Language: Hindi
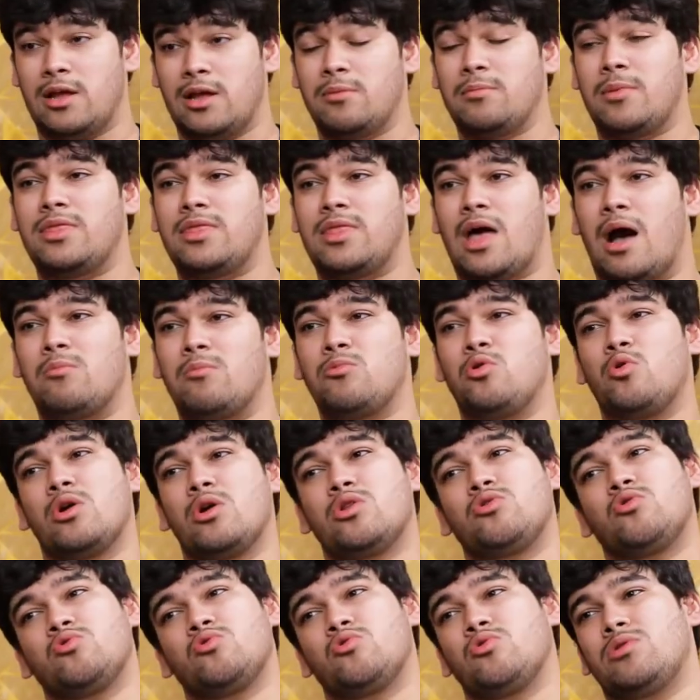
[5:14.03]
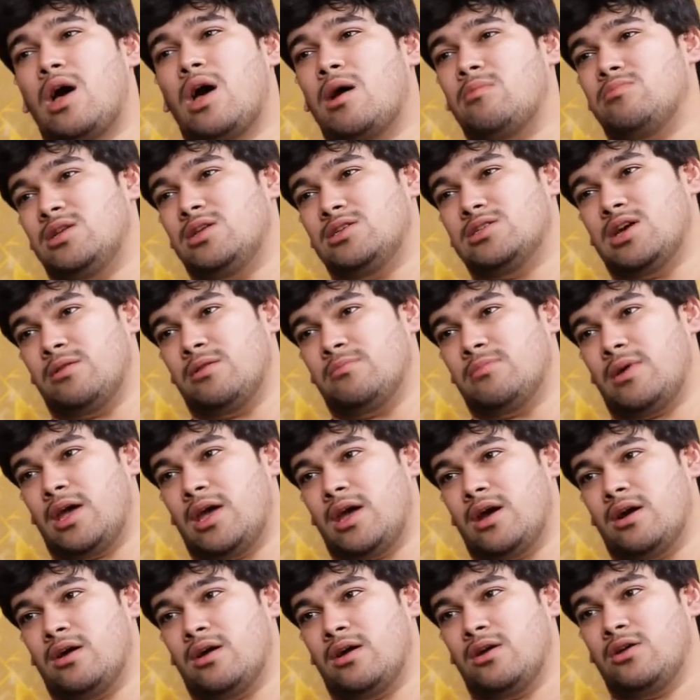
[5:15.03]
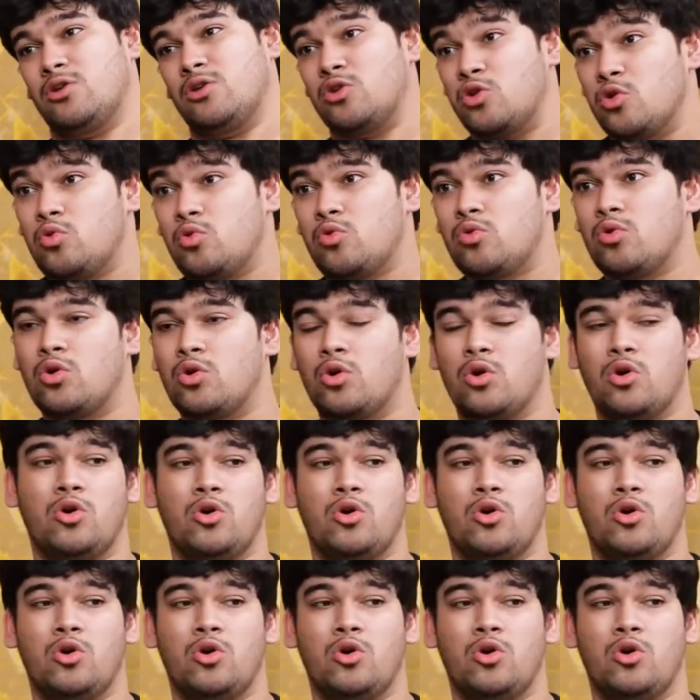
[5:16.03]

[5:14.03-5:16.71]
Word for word: लेकिन मैं नाम लूँगा तो तो नाम नहीं जान पाएगा क्यों